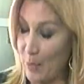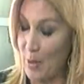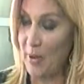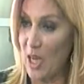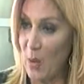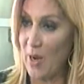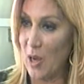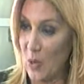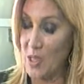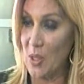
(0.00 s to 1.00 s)
preparado para el
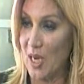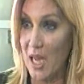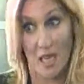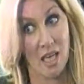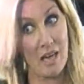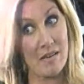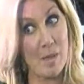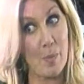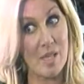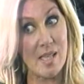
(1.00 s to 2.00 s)
juicio de la gente que a veces
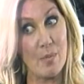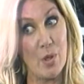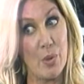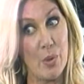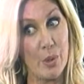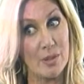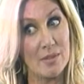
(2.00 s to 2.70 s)
puede ser muy duro?